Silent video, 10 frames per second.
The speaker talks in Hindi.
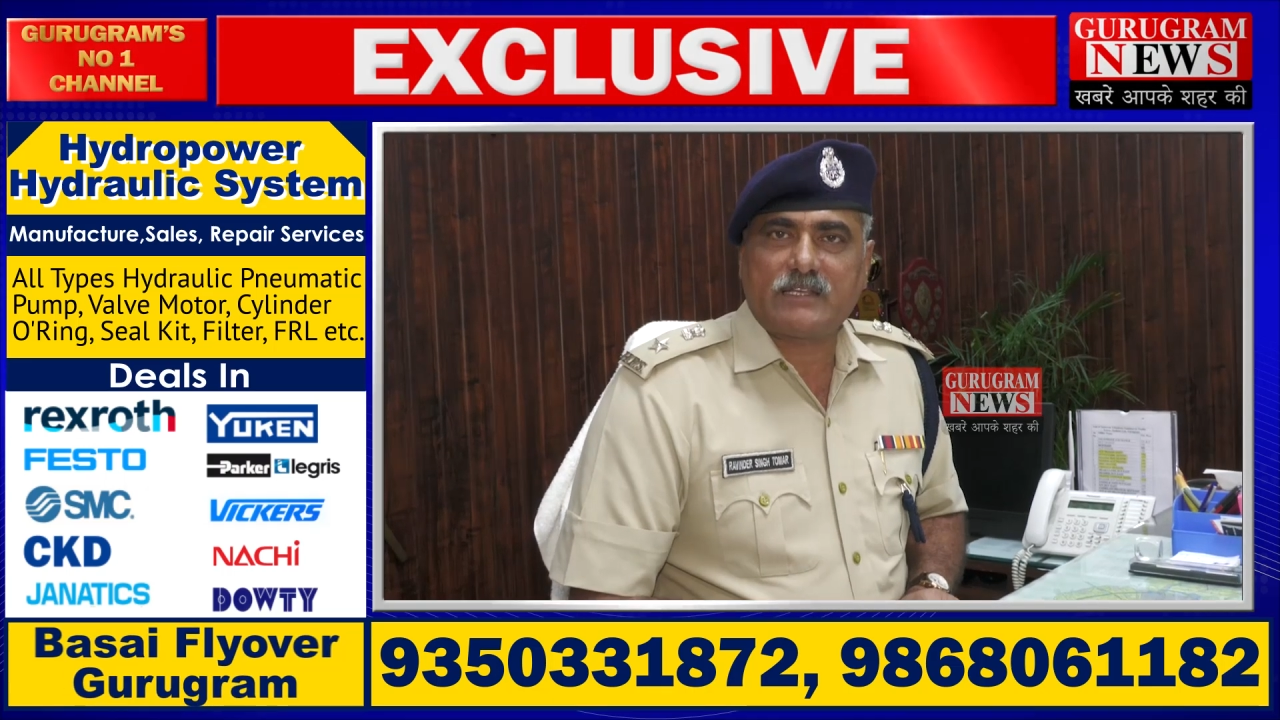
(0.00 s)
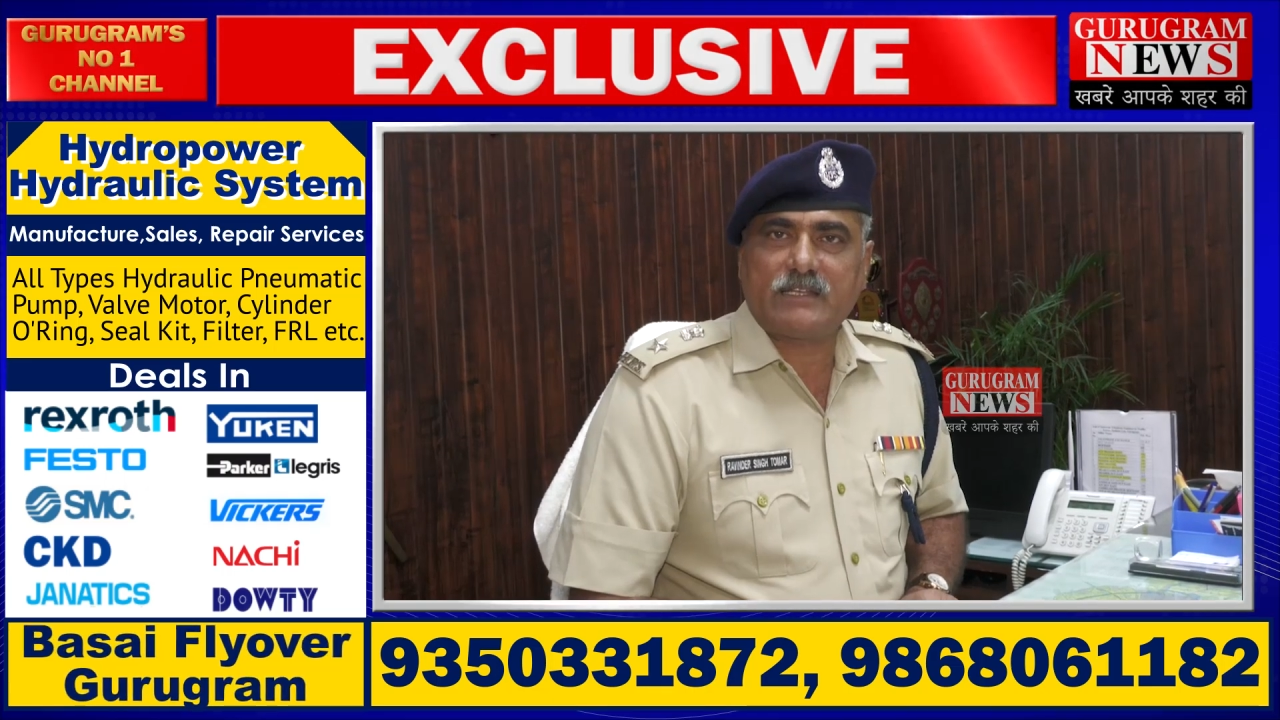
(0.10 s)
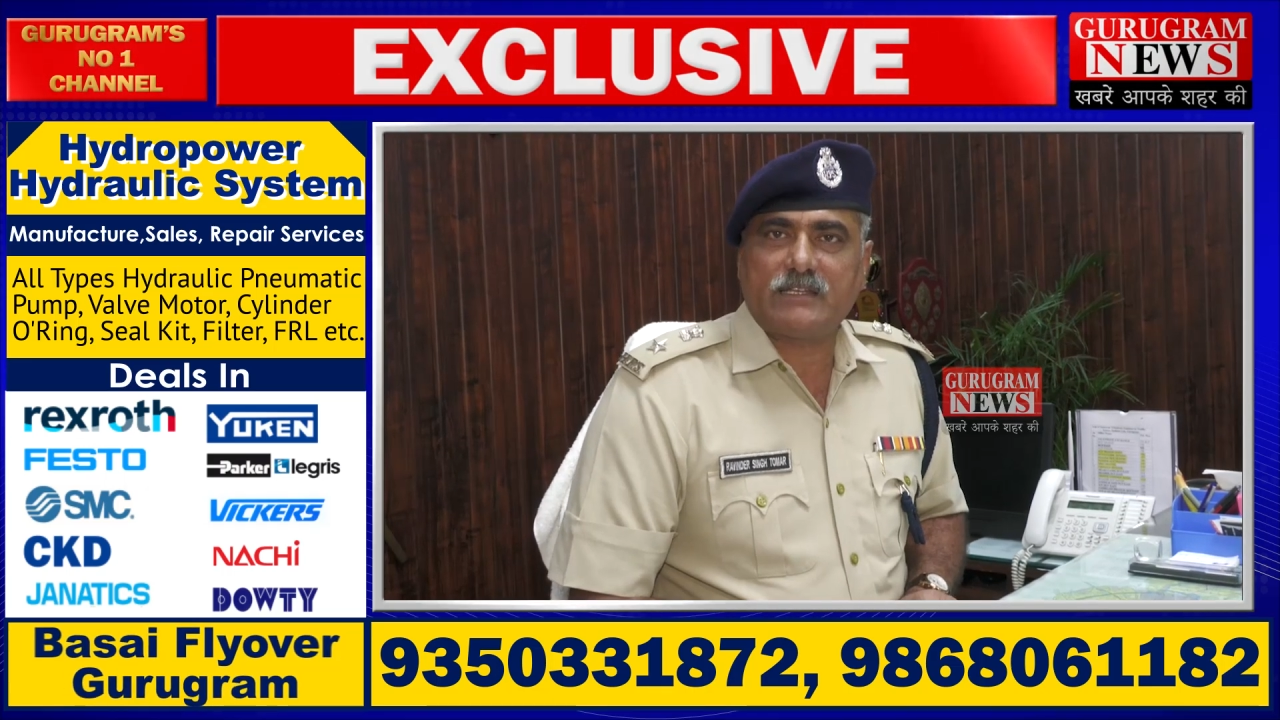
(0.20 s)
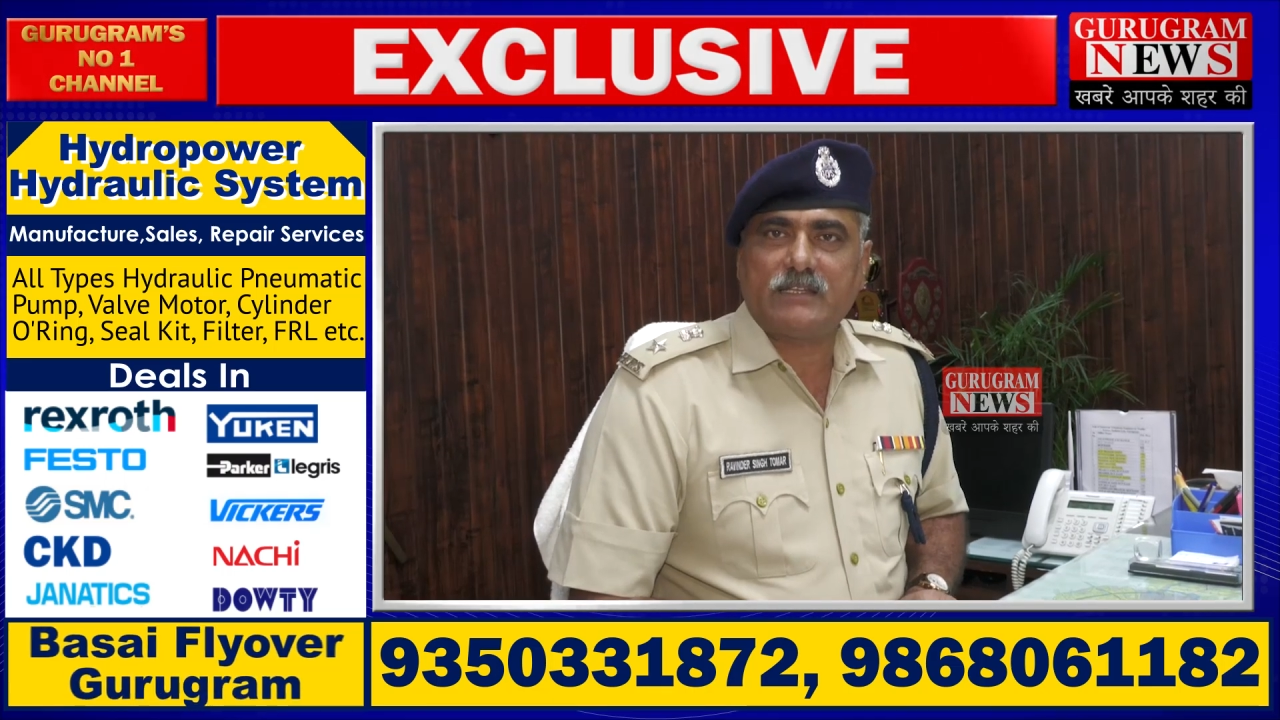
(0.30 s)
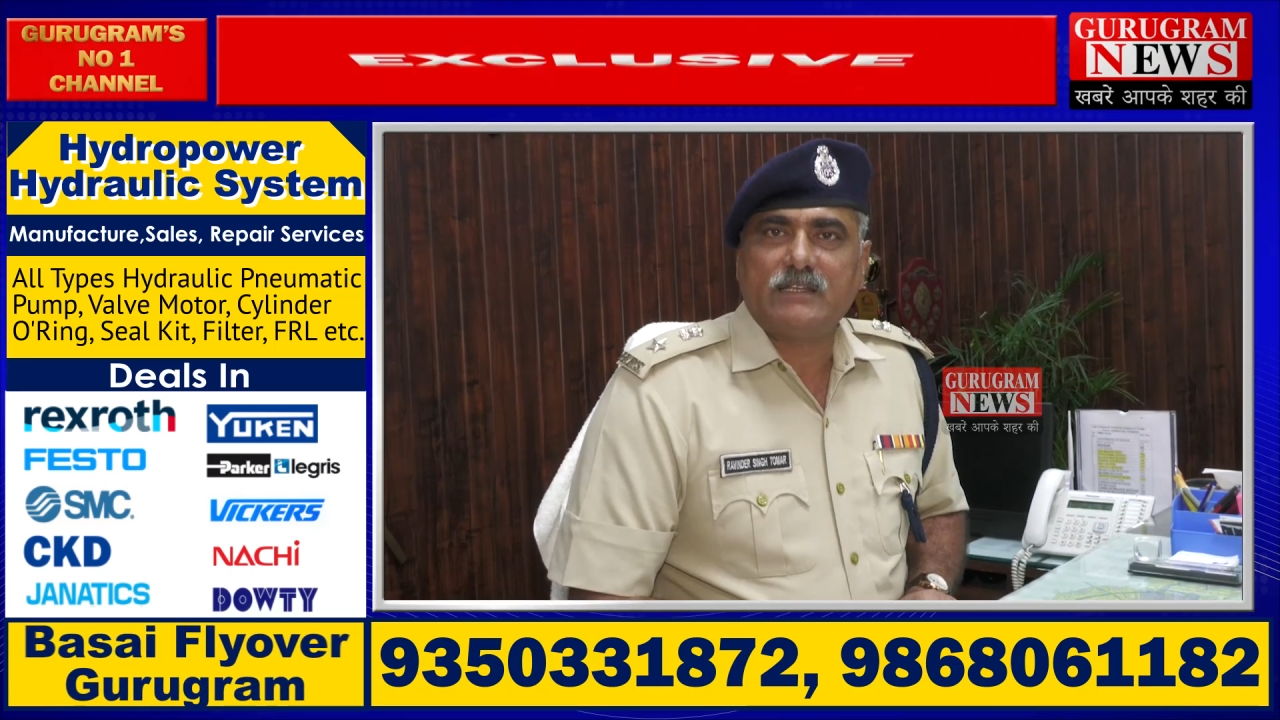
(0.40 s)

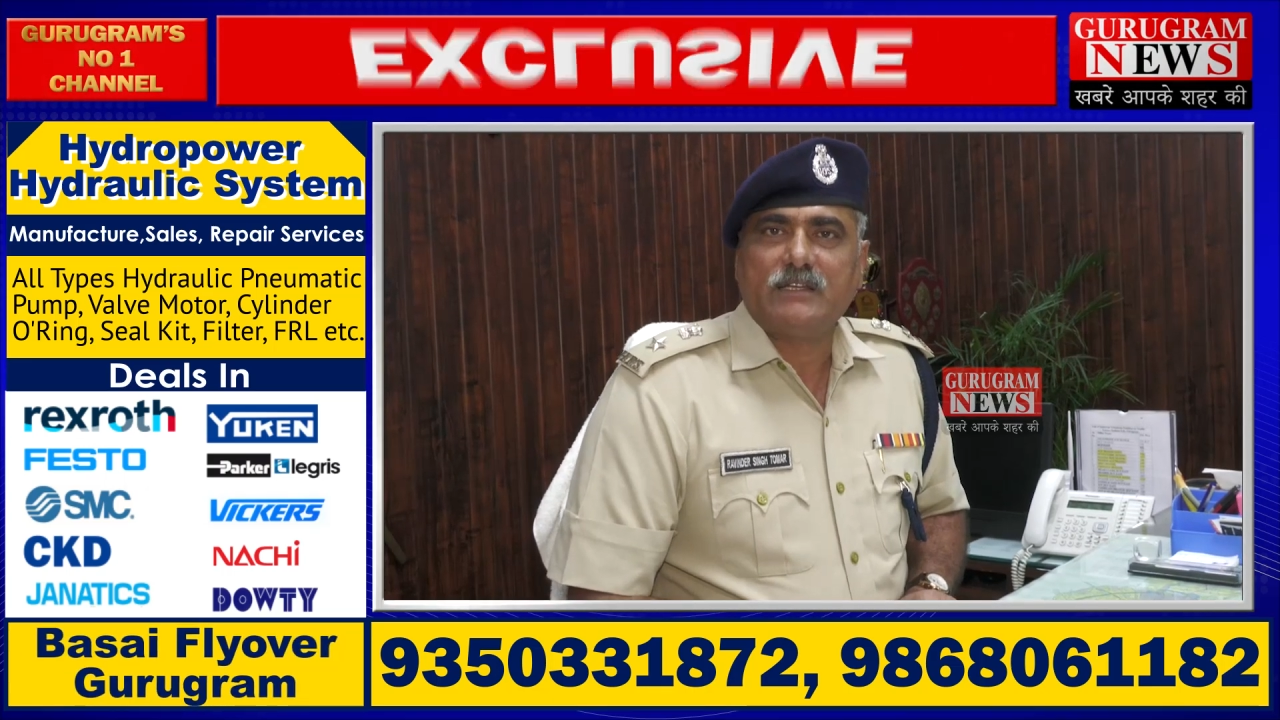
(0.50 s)
चाहिए